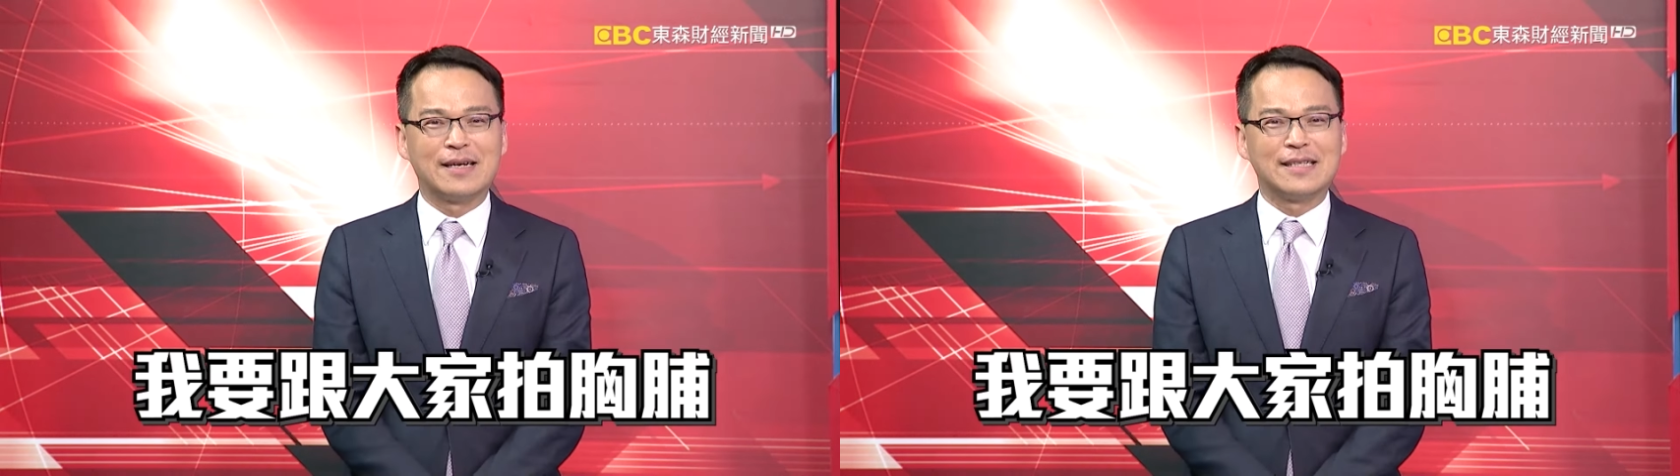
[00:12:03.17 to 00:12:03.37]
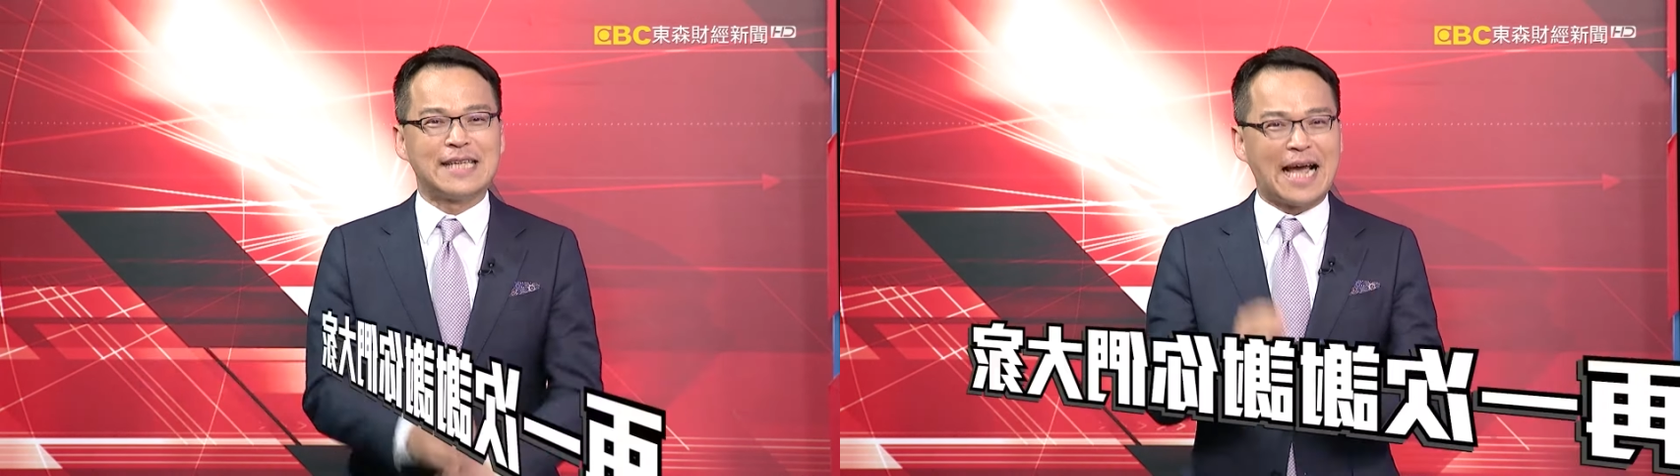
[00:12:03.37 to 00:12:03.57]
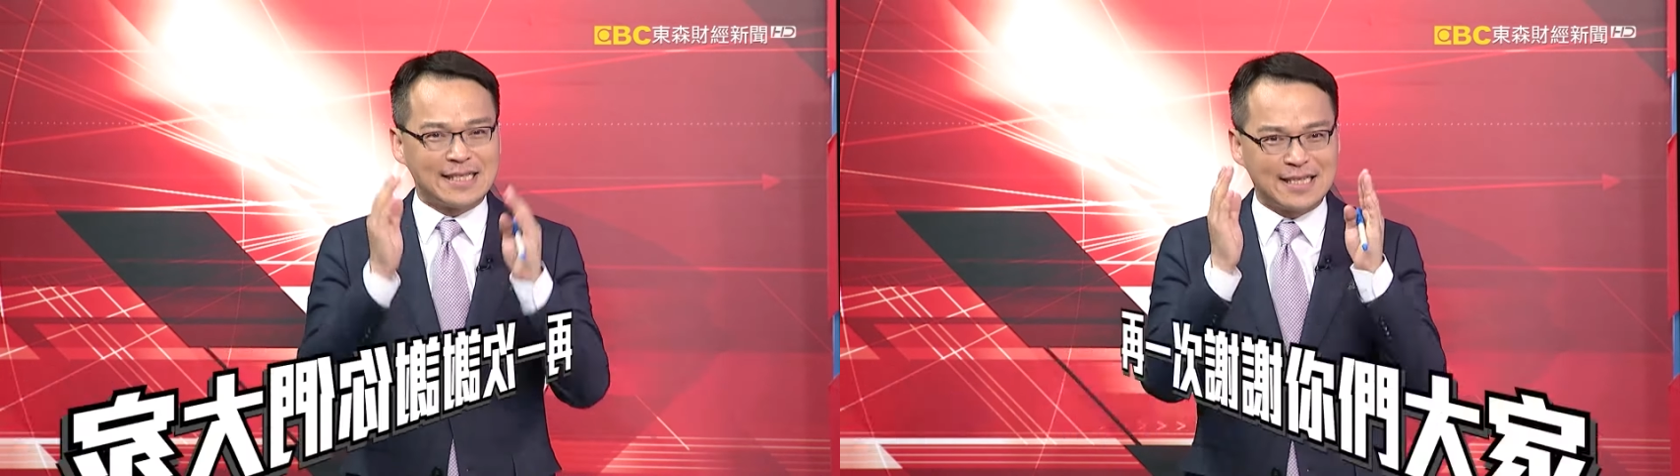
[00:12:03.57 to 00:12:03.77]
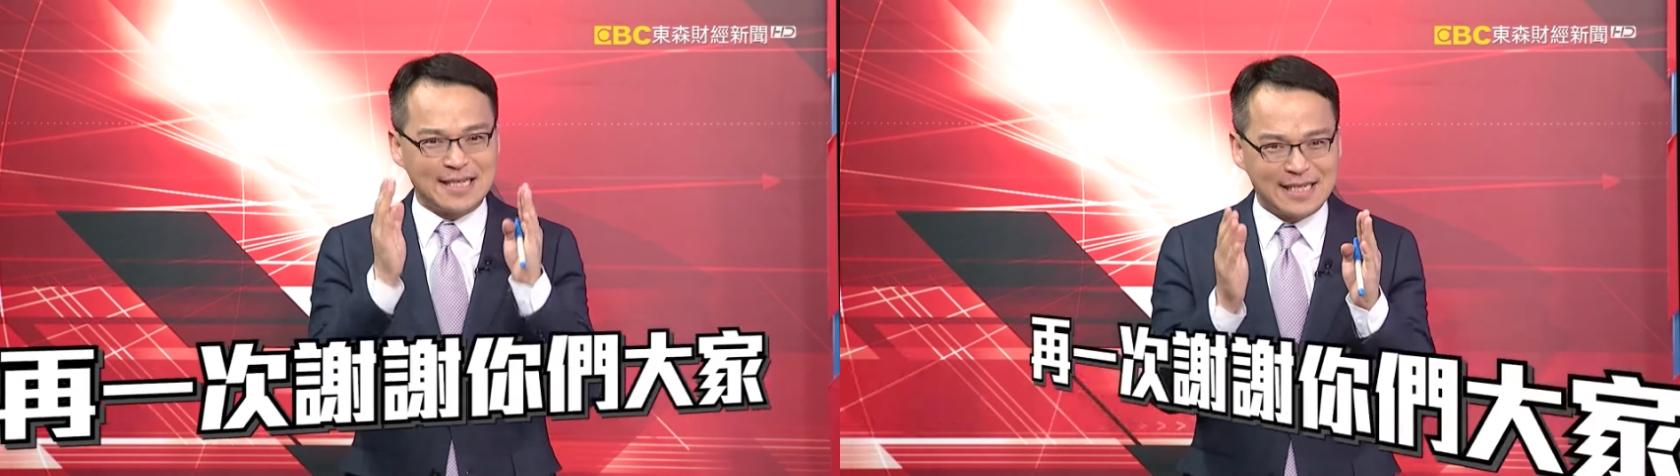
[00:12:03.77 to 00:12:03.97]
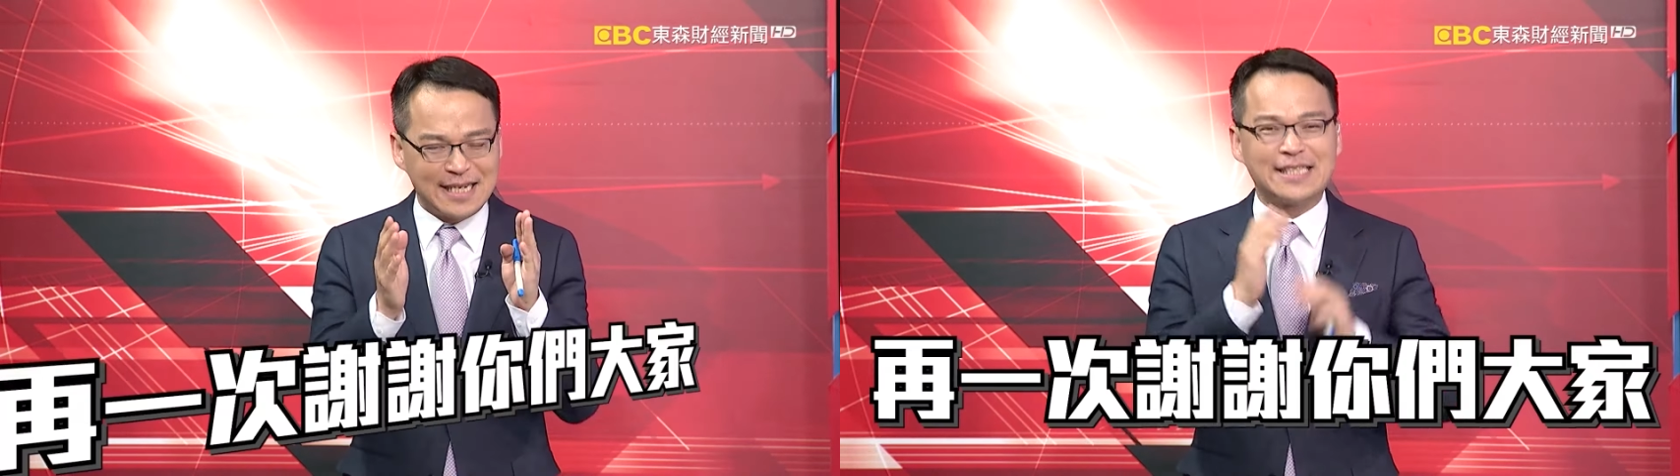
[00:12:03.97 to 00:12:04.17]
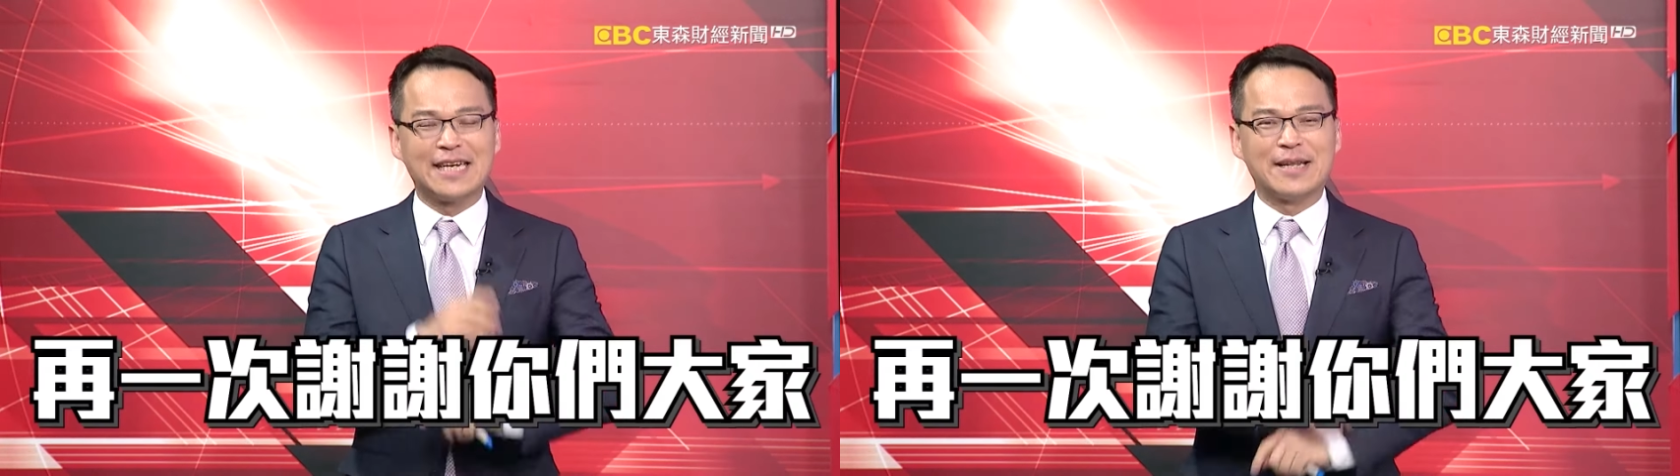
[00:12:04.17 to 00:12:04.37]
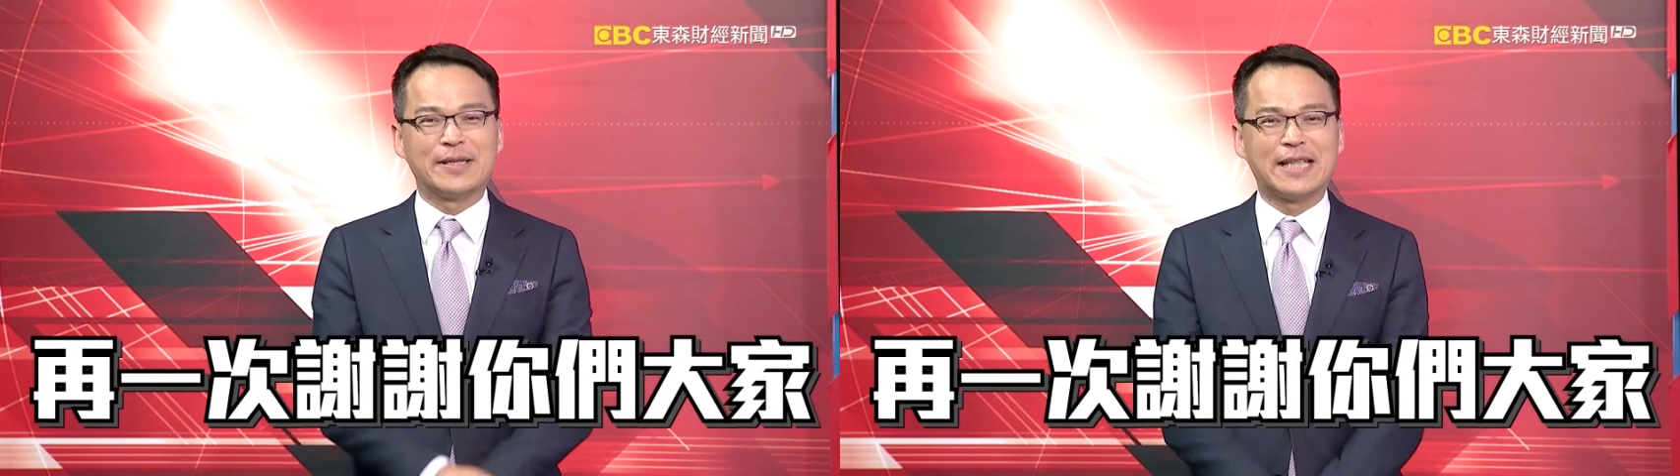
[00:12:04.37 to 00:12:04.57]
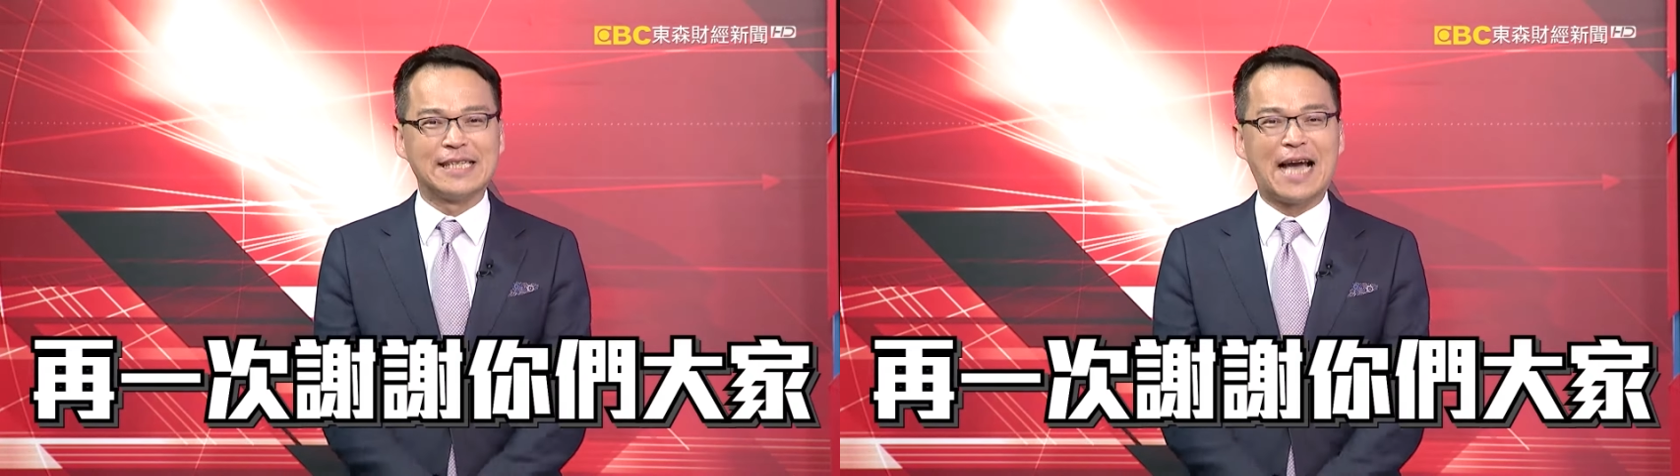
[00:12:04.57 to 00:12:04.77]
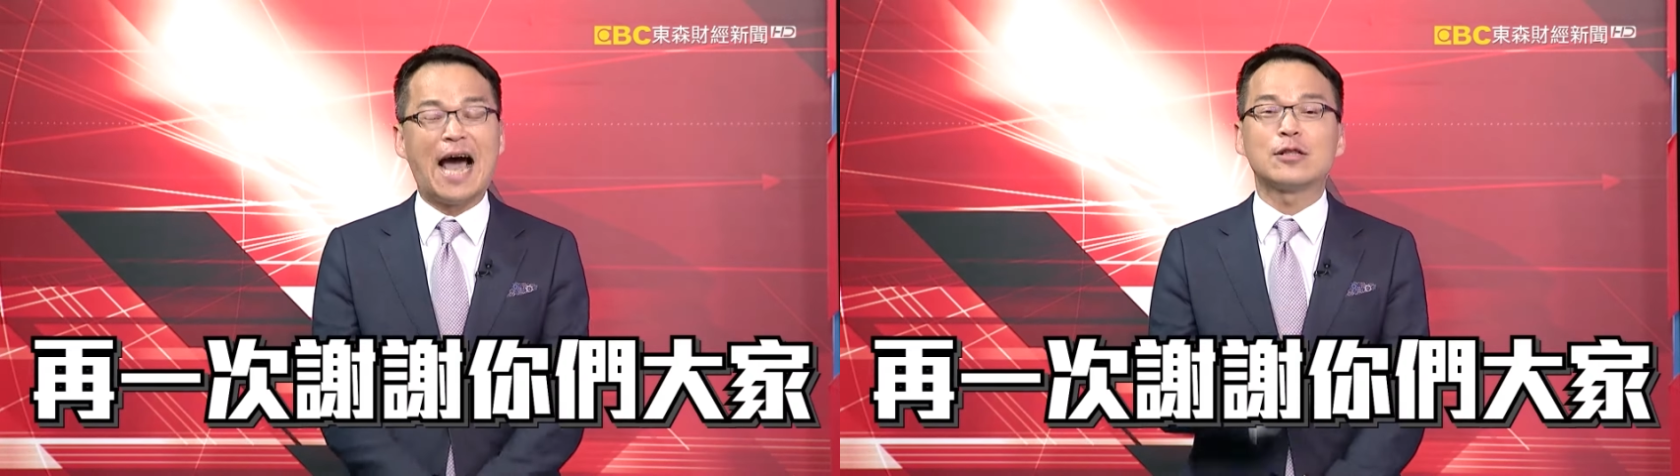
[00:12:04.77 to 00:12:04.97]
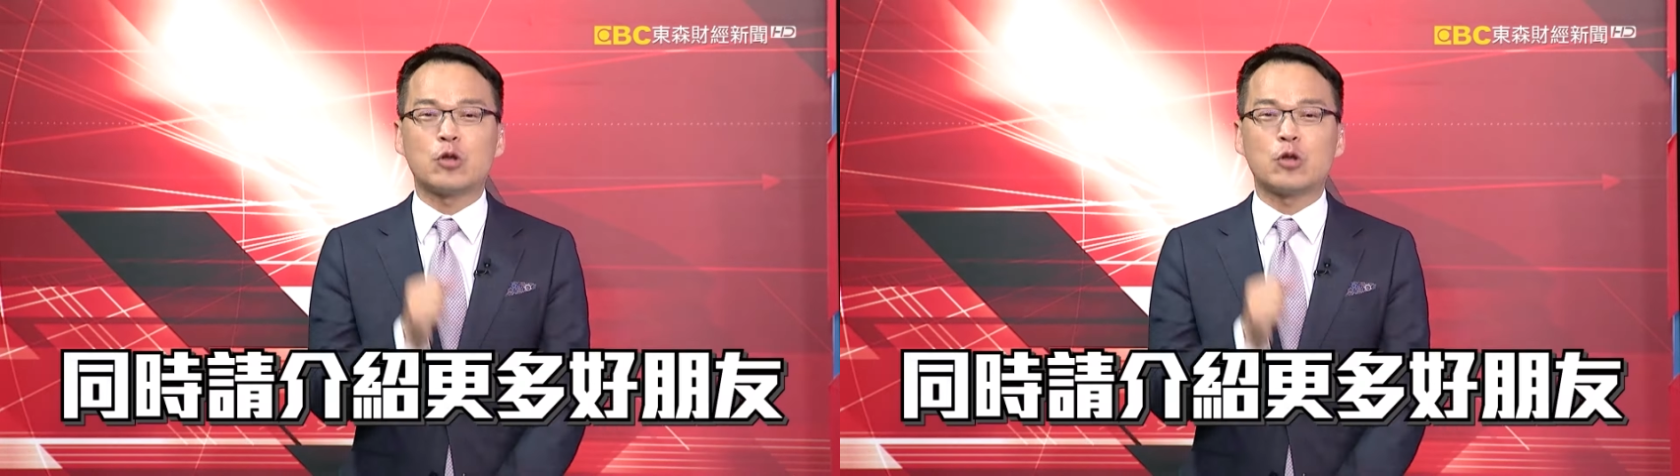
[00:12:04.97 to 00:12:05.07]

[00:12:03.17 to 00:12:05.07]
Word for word: 再一次谢谢你们大家，